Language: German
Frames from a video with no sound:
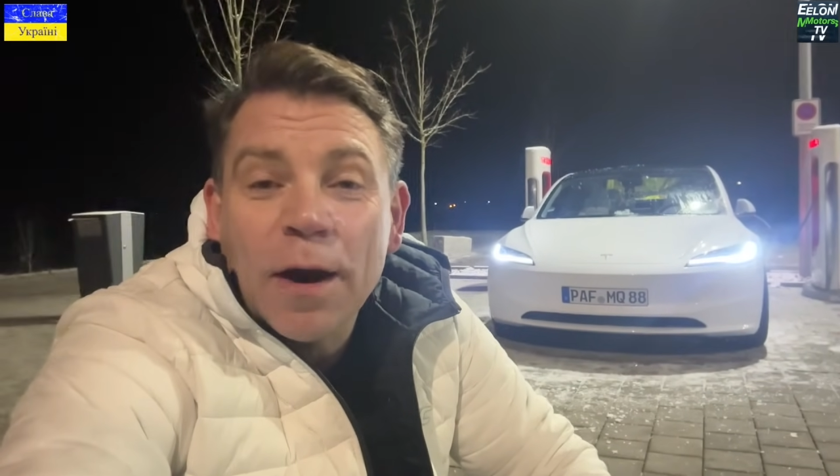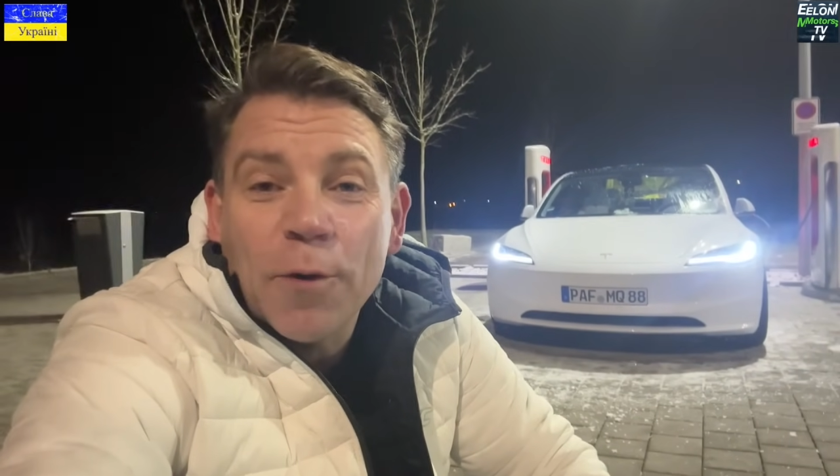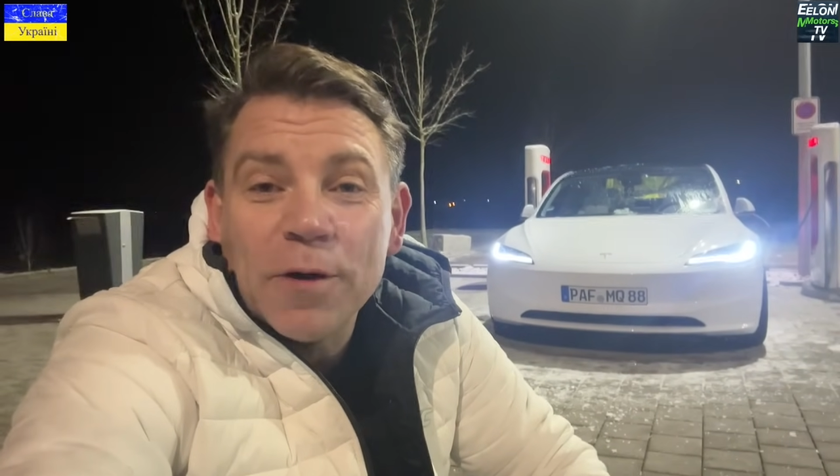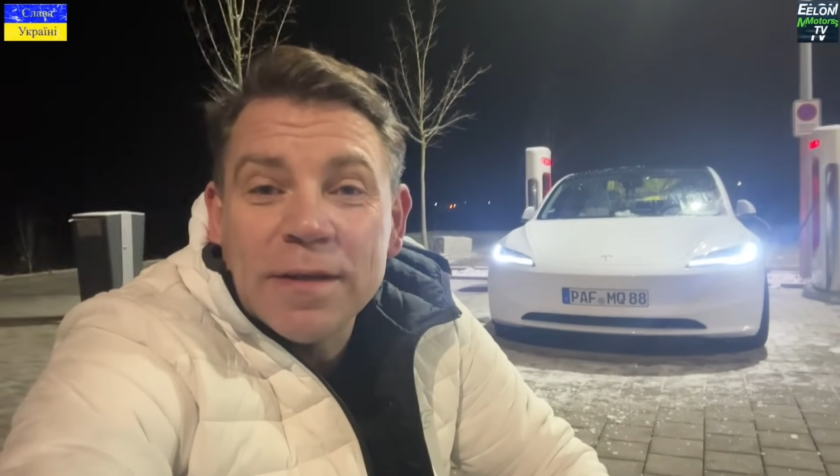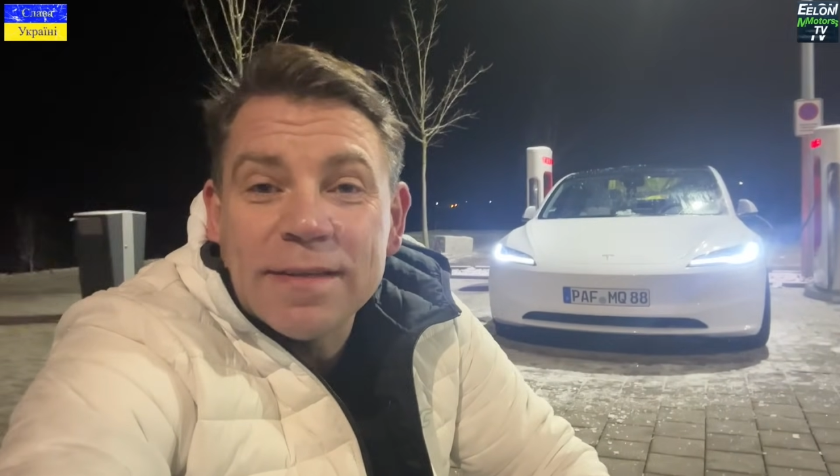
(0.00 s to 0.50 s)

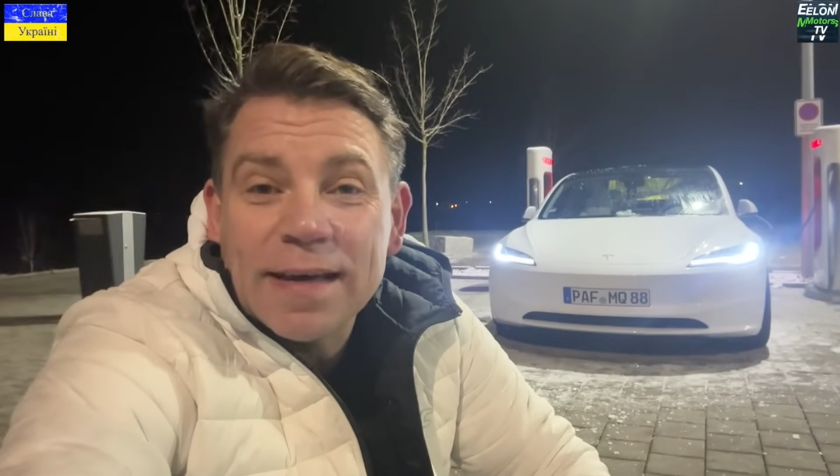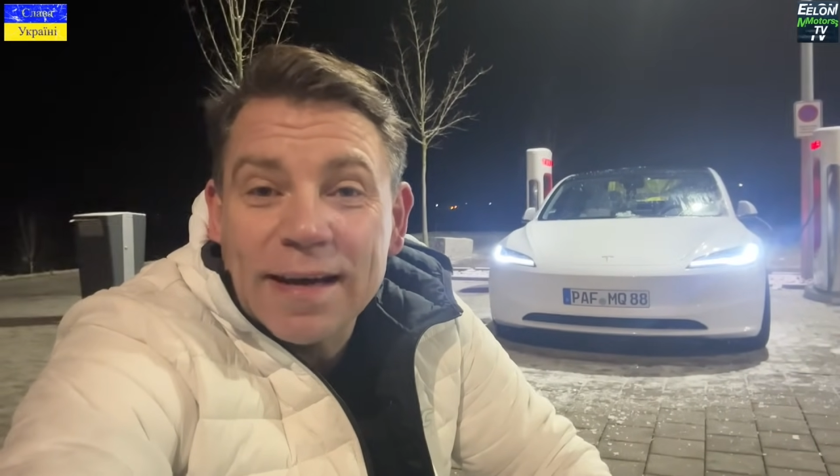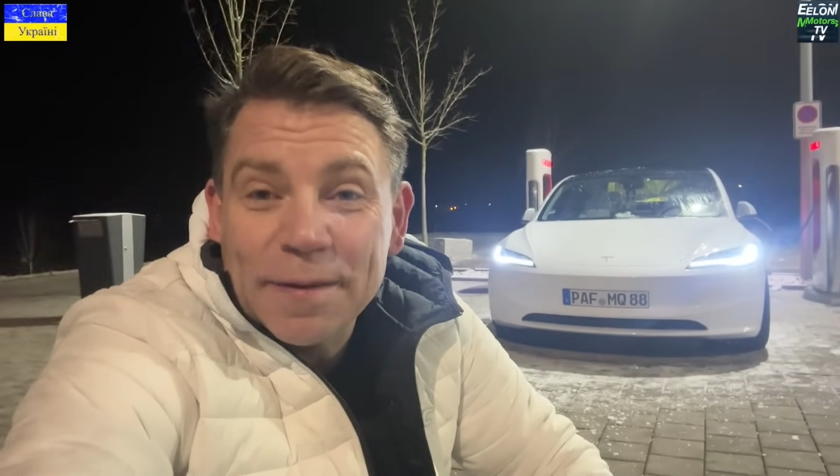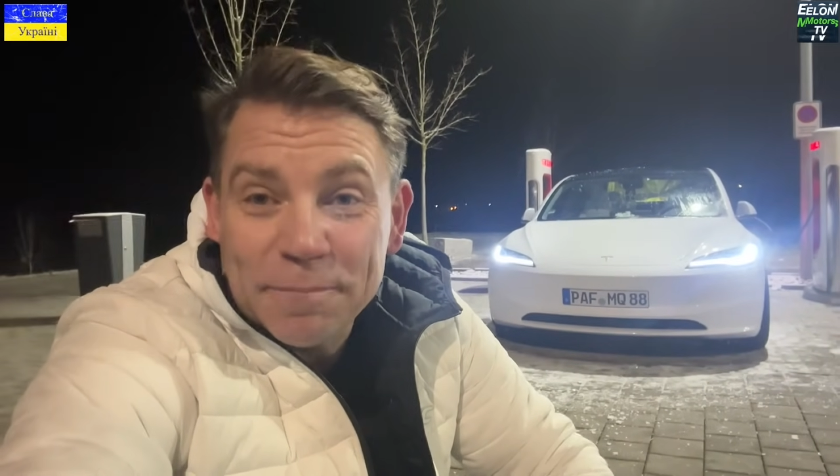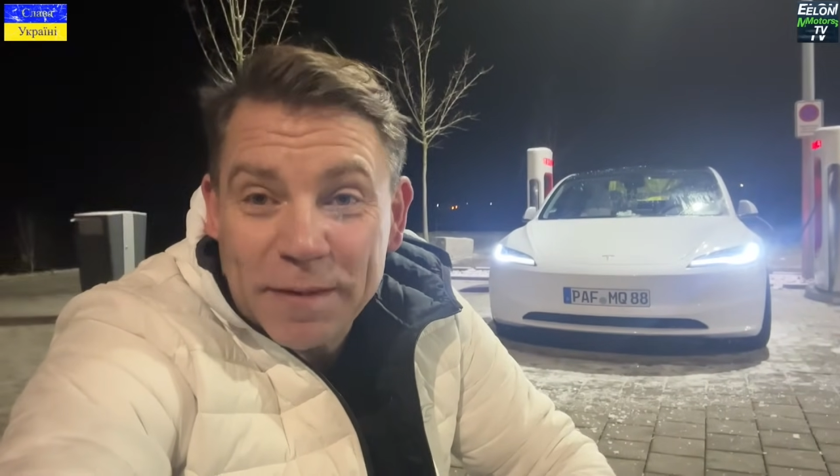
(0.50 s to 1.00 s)
und
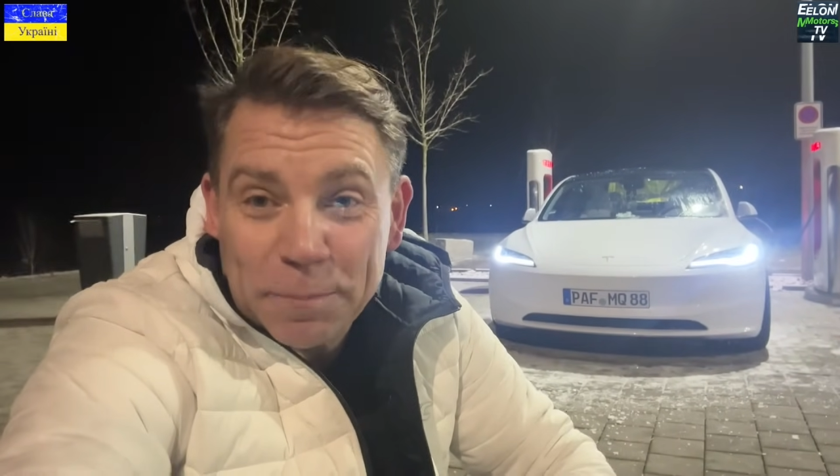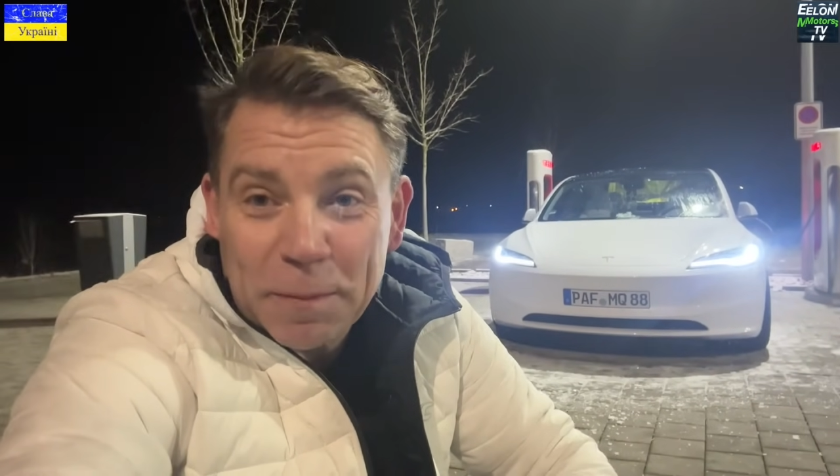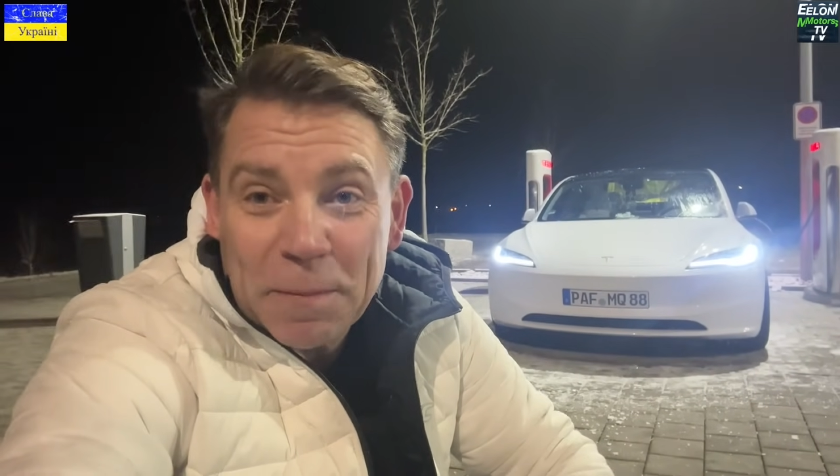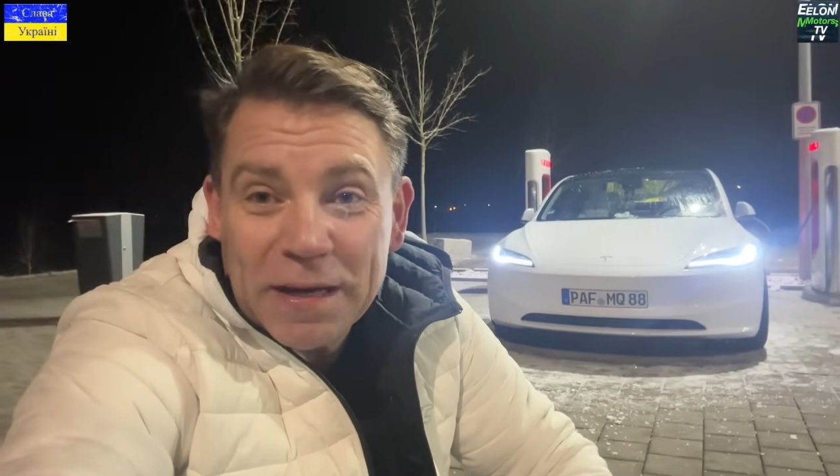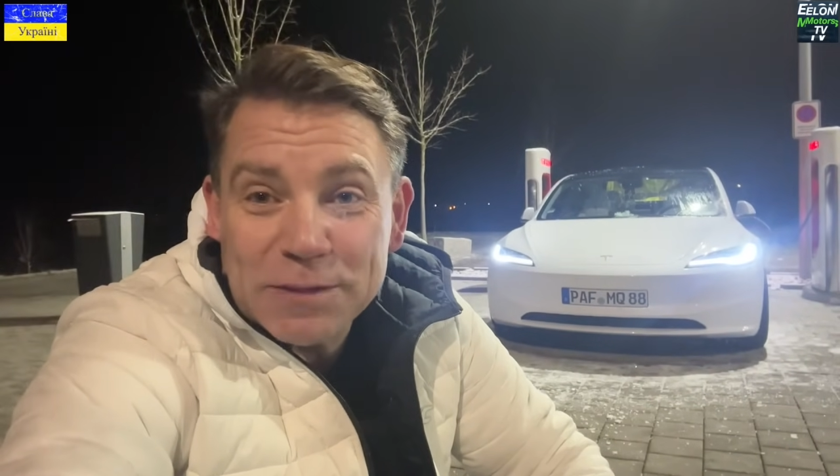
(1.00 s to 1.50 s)
äh, ich
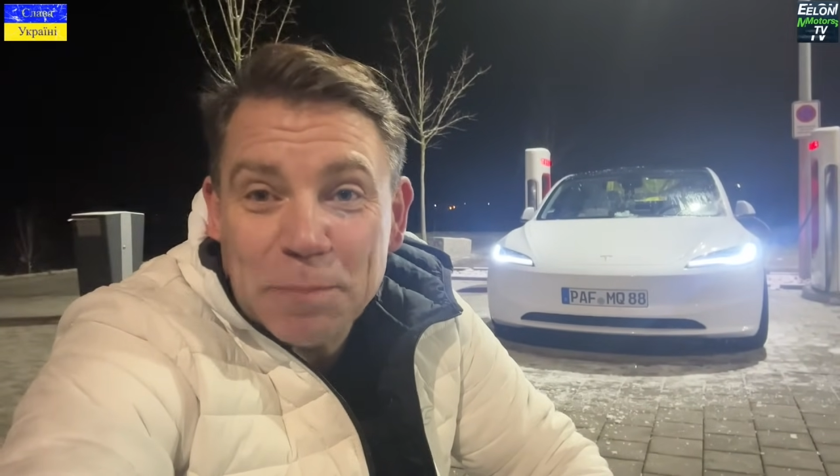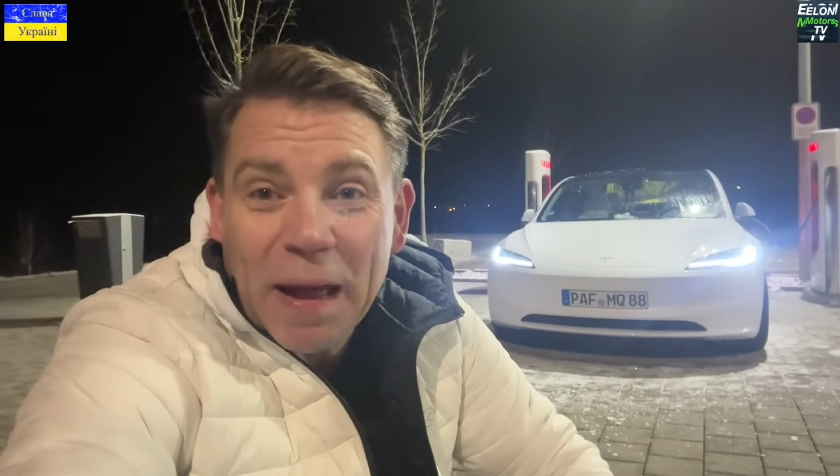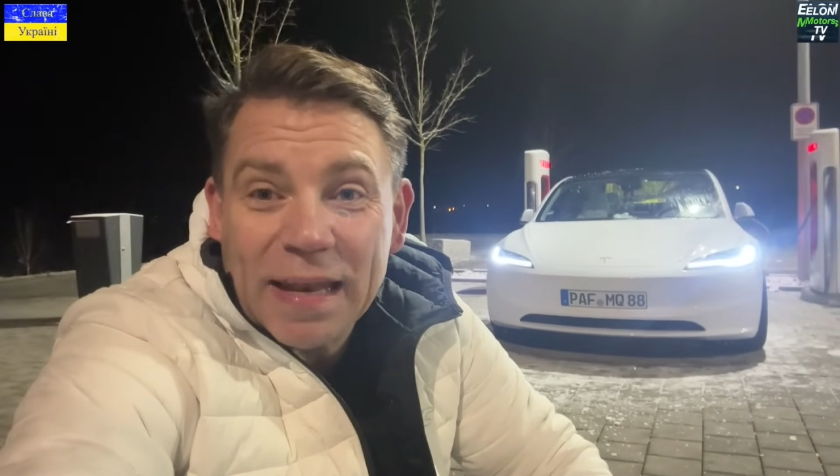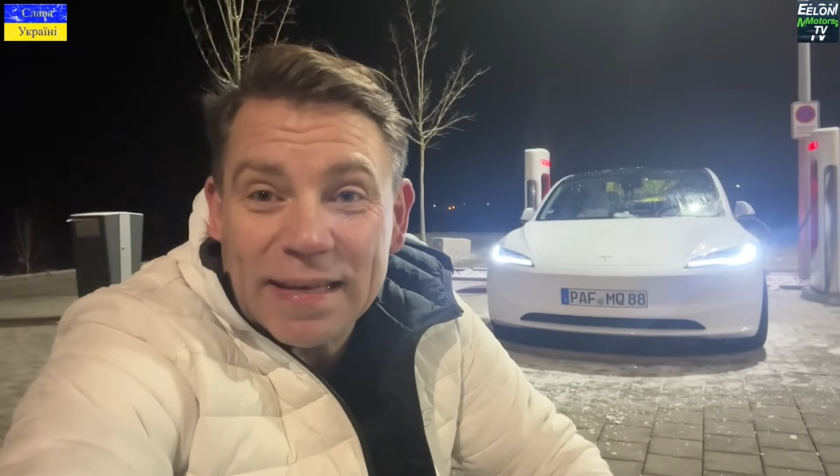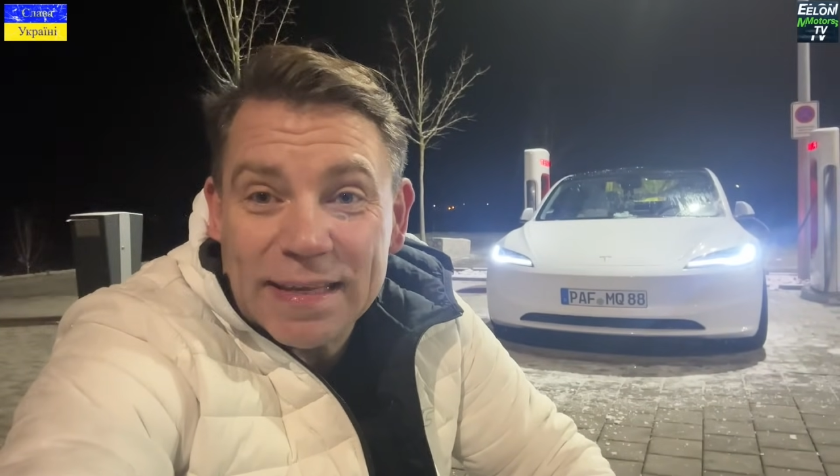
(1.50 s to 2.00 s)
bin mal gespannt.